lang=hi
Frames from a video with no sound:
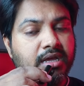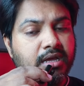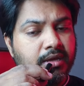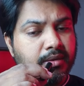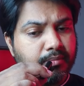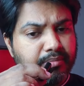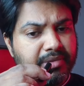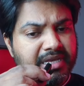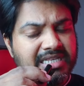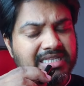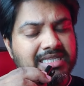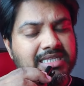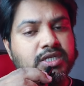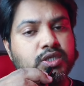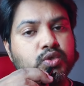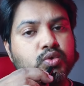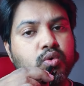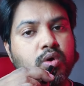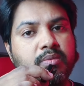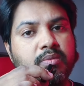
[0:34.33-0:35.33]
मीन्स किसको
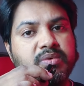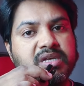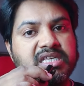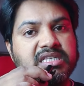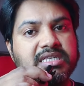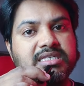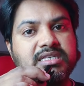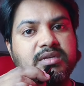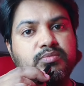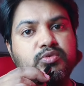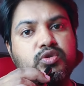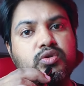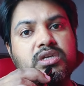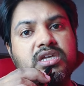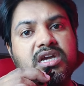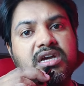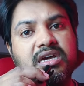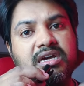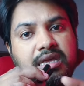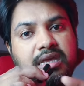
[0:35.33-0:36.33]
आप ऐसा समझो कि
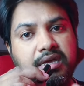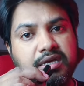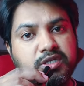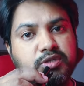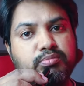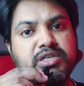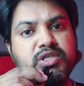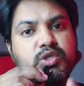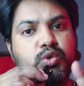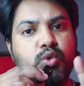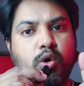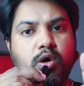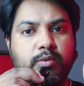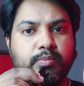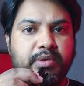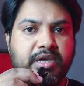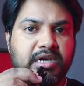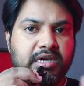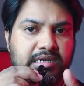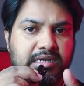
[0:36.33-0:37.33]
अगर इसमें सौ रुपया
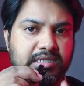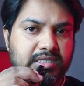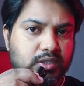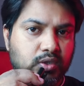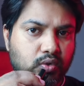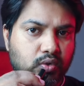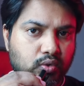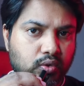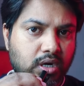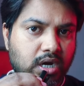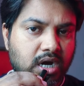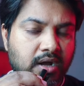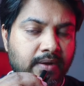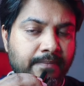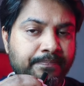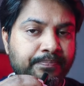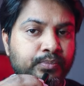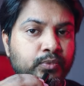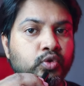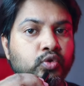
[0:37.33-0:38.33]
का रिस्क होगा
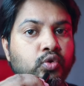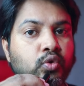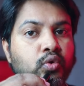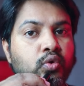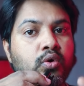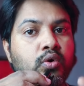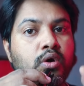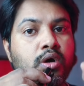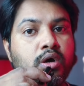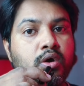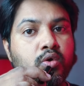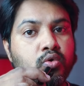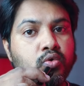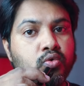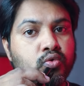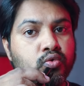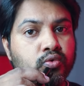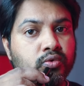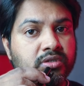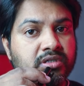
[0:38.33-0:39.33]
तो
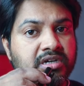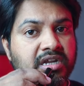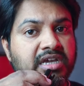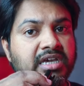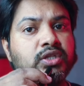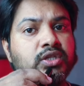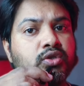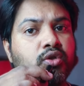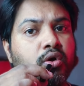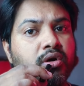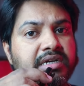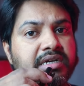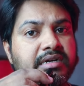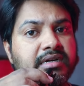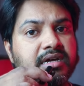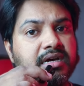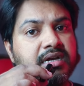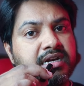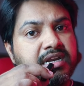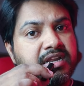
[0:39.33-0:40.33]
टेन थाउजेंड का
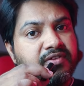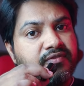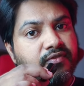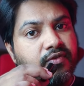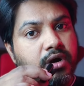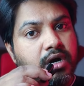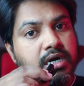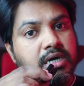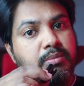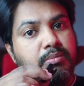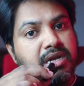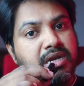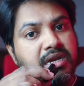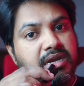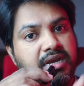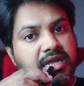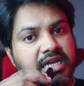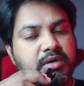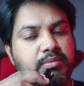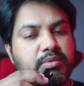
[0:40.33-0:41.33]
रिवॉर्ड मिलने
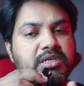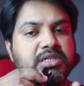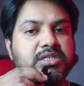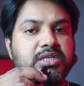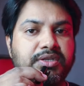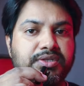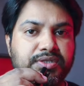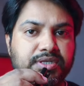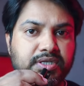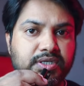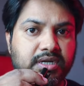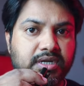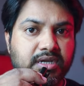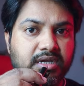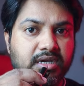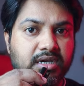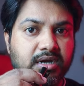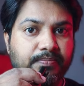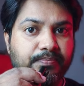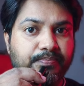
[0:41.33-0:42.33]
की भी चांसेस रहेगा
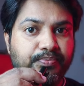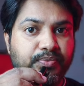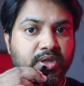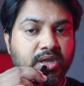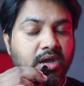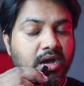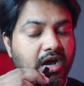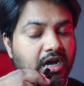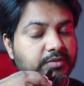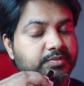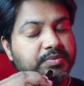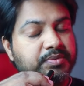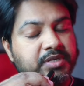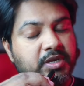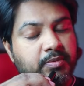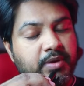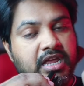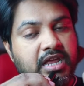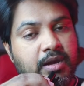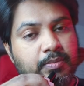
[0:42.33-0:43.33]
अब सबसे पहले
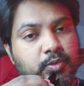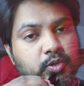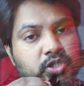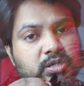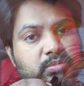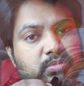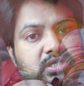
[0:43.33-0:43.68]
आपको समझना